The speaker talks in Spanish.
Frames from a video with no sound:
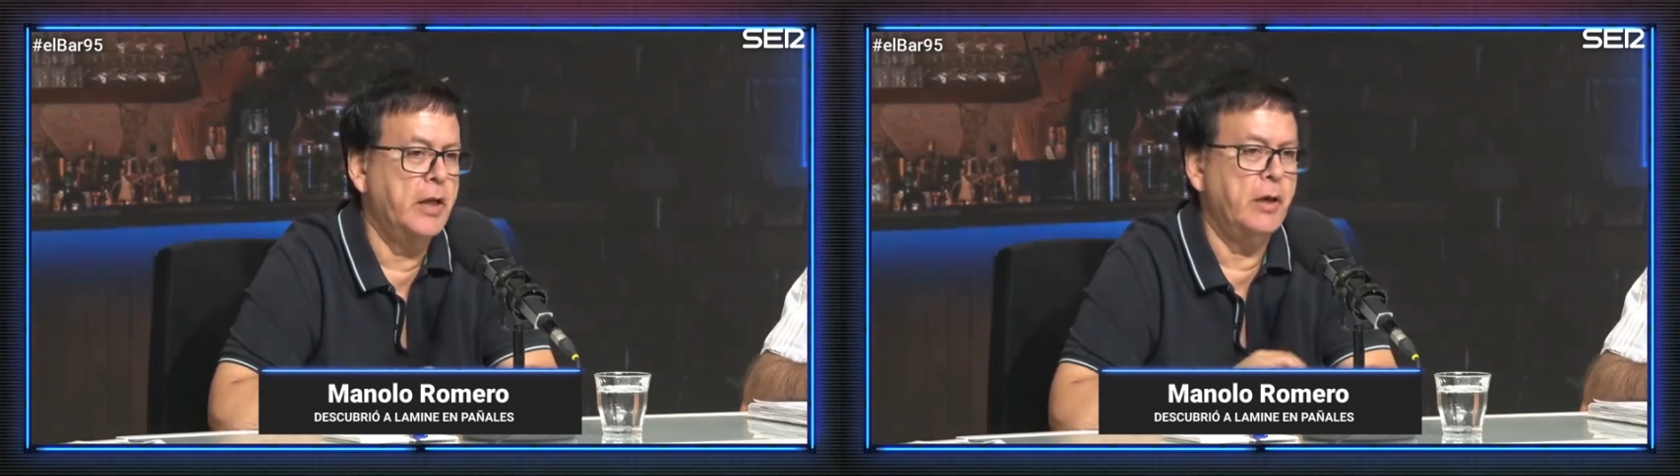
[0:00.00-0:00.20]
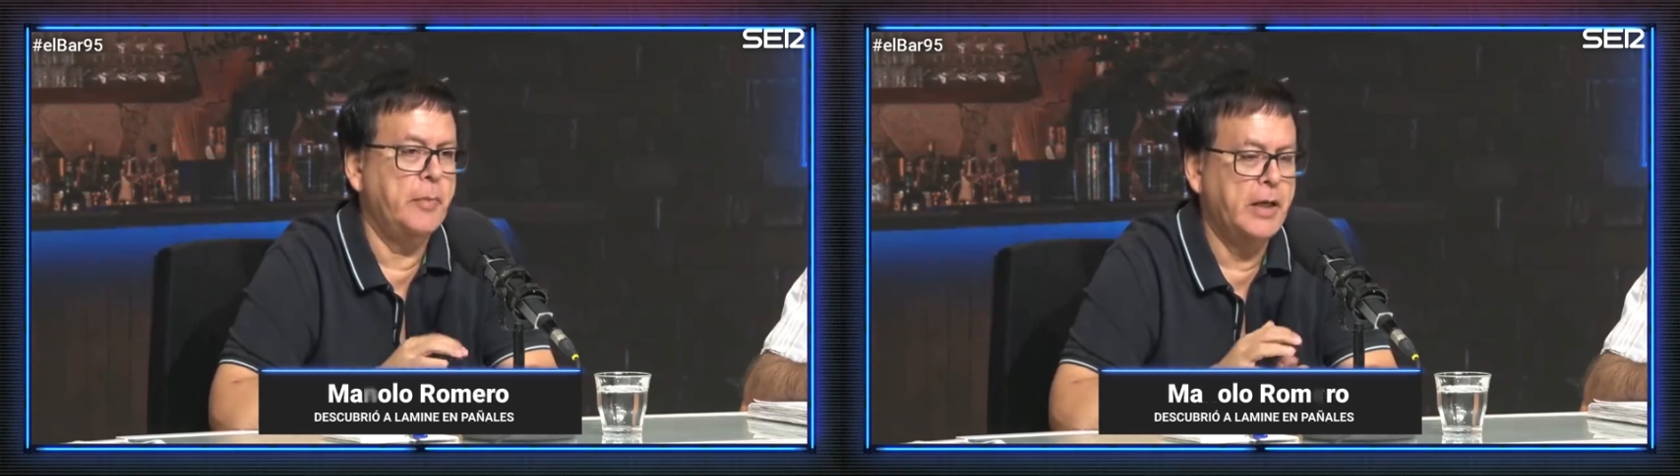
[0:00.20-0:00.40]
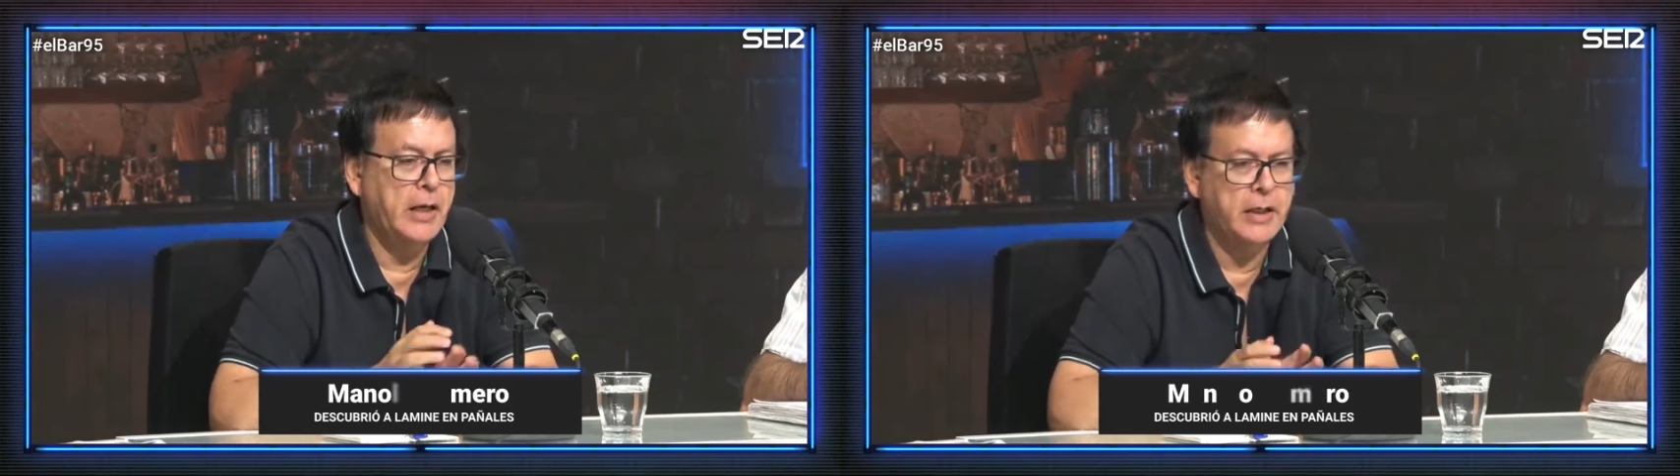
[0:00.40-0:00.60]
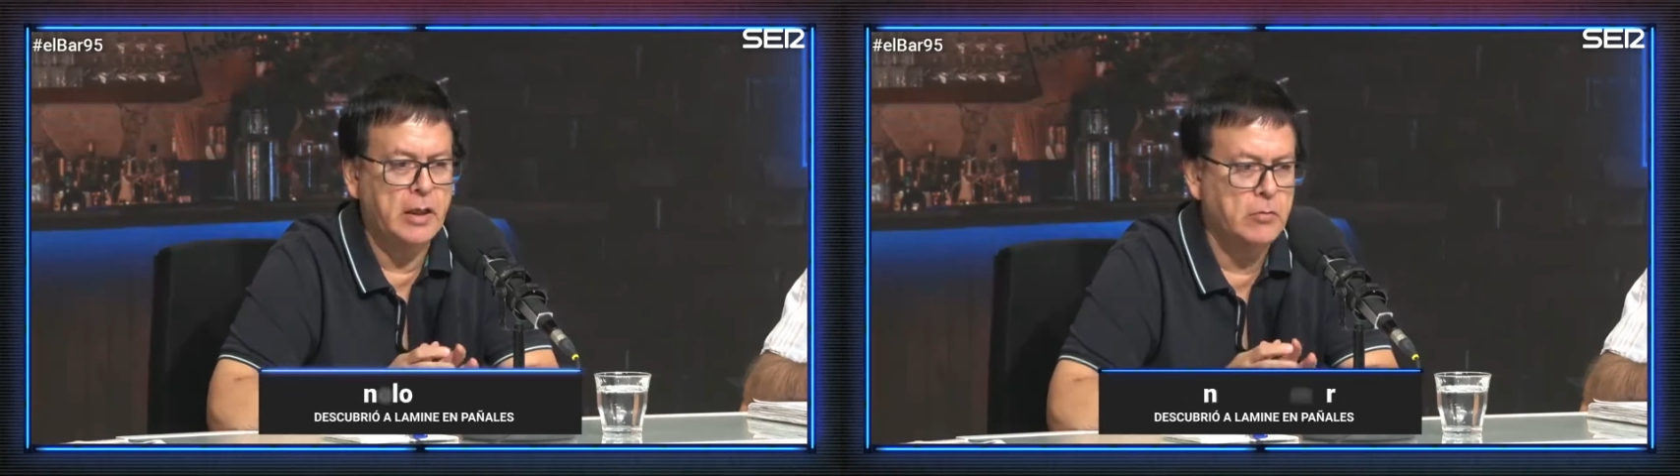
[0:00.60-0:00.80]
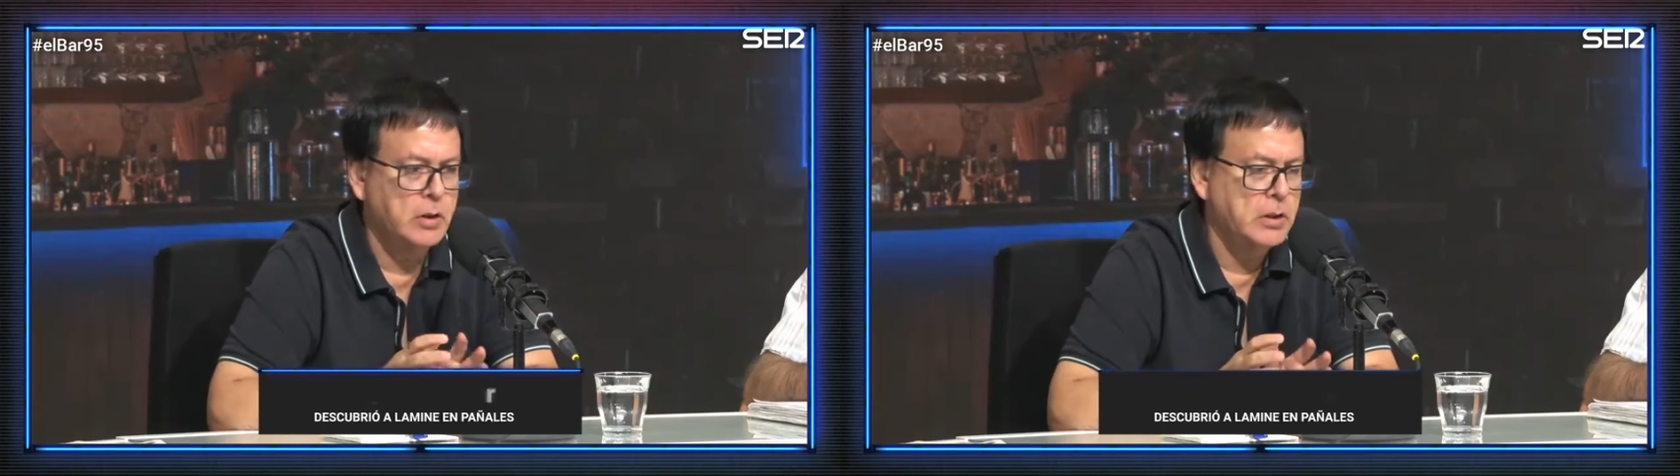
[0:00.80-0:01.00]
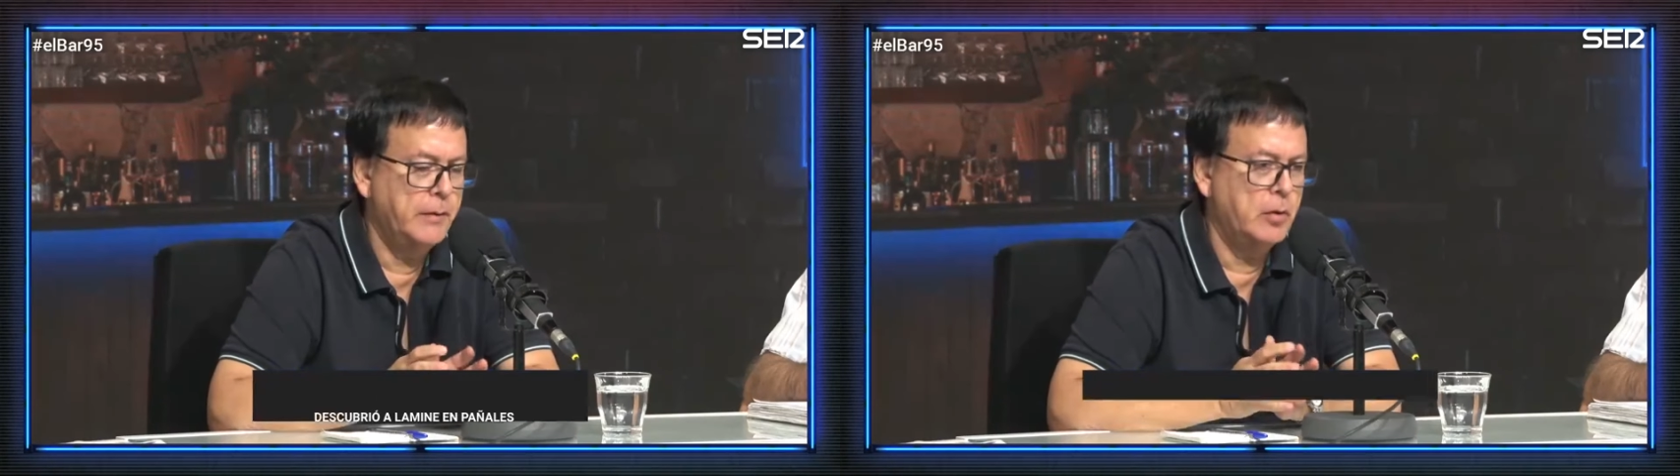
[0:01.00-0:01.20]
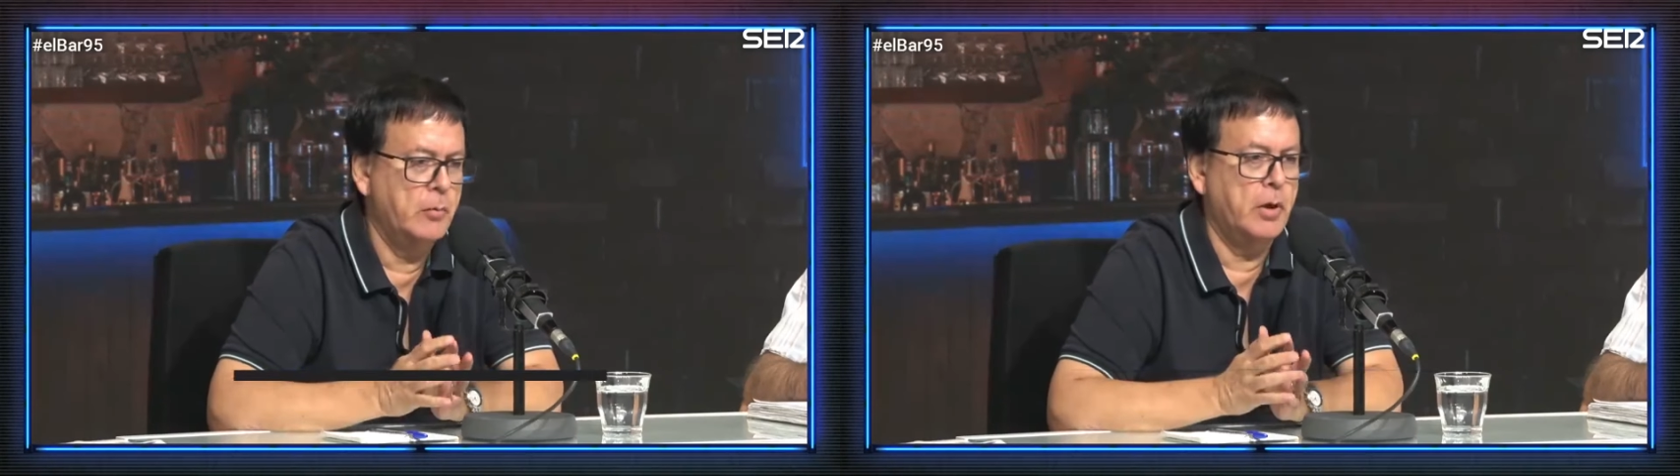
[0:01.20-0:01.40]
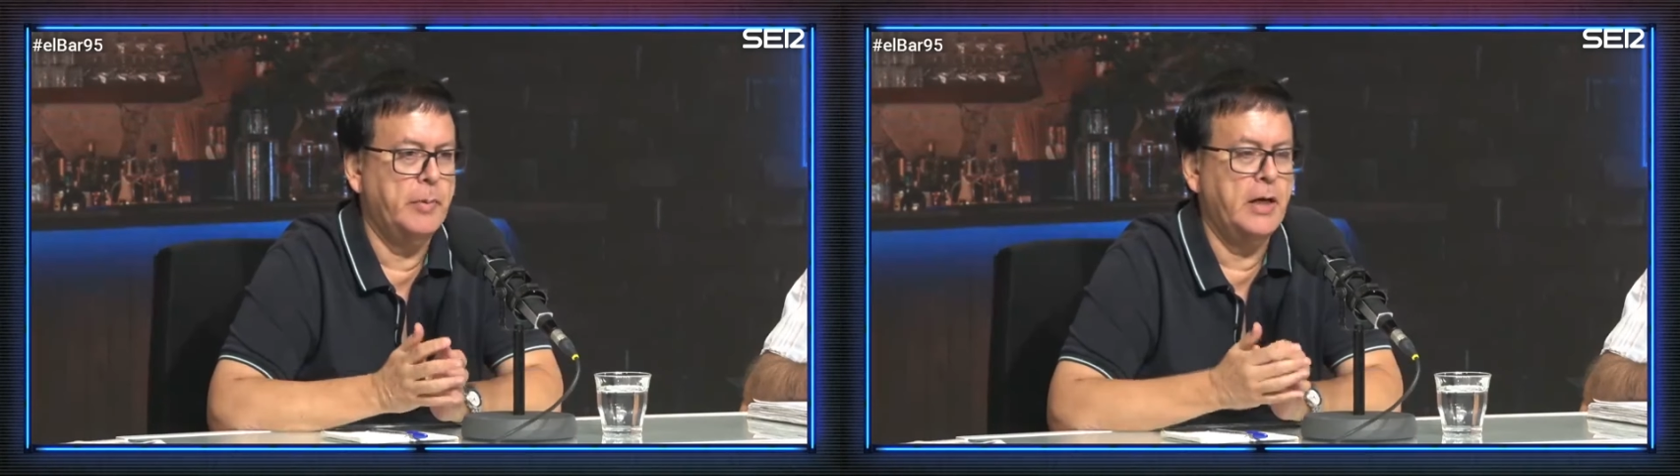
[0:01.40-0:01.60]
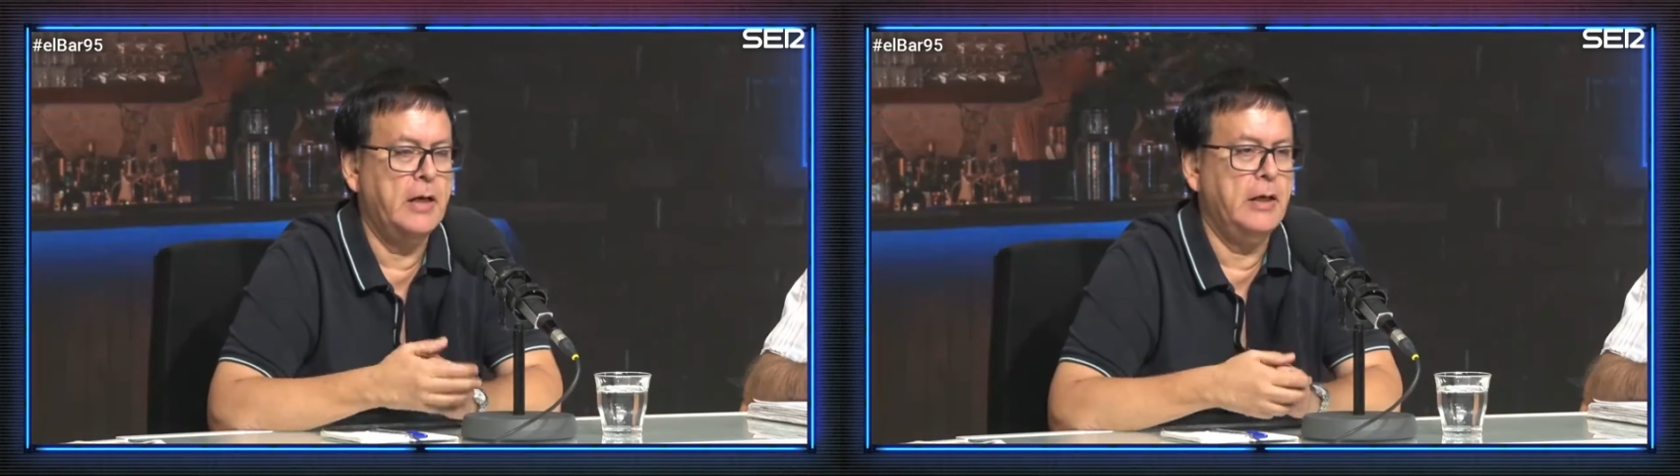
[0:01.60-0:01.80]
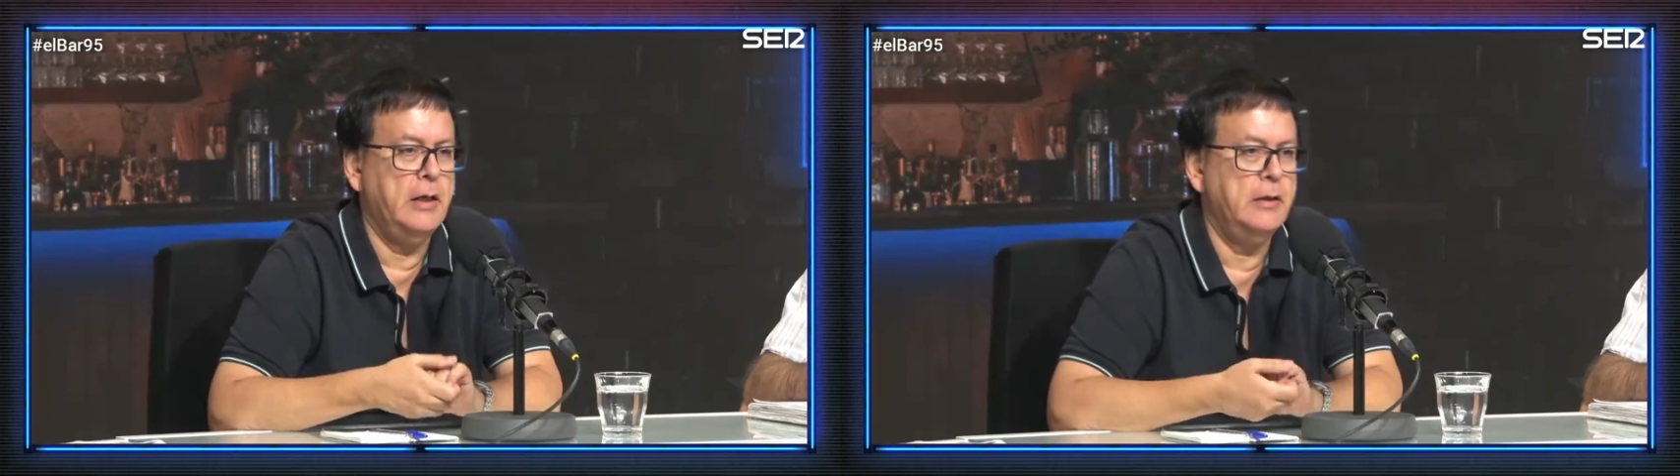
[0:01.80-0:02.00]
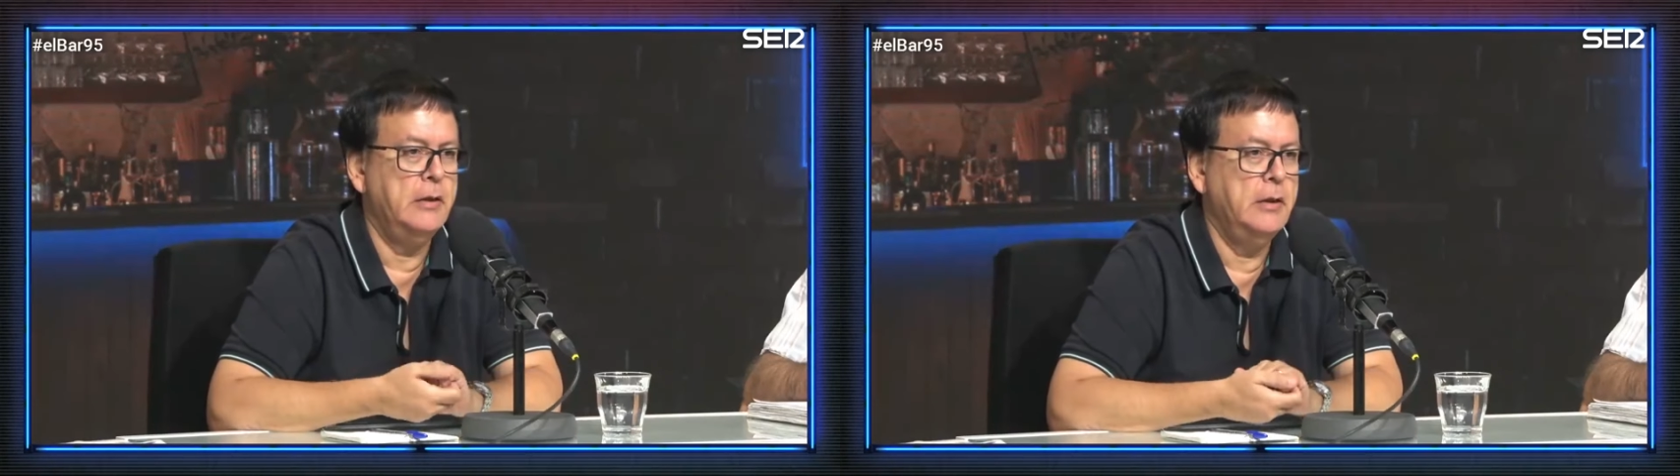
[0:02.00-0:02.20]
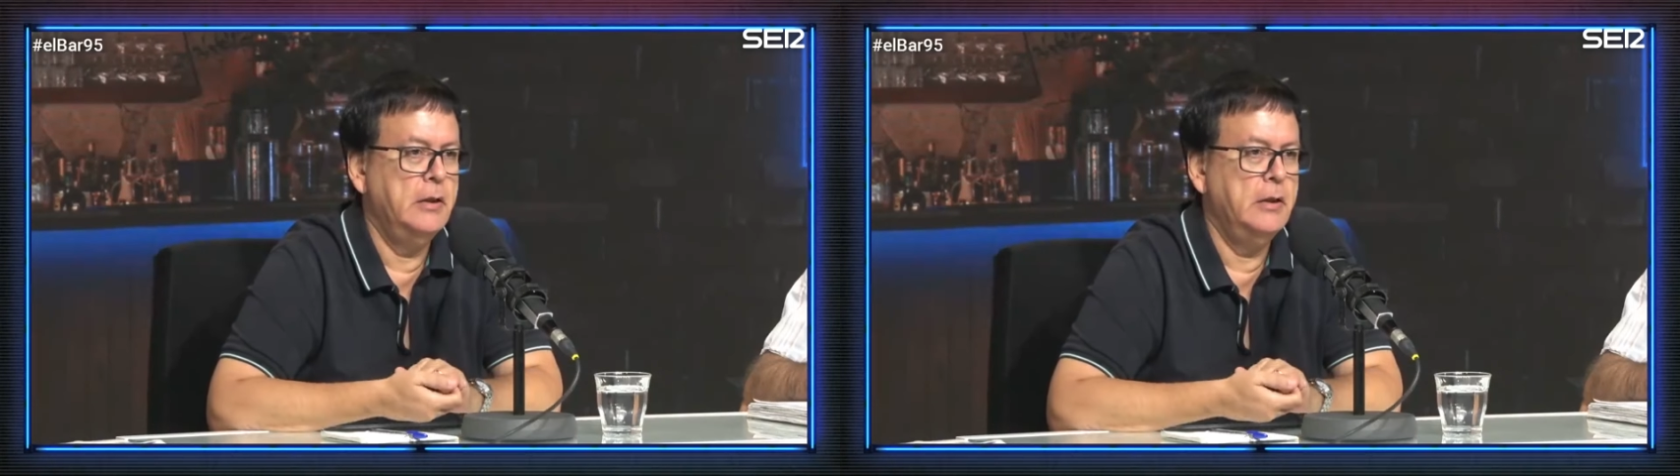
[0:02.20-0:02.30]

que reparar y que aún no saben cómo repararla,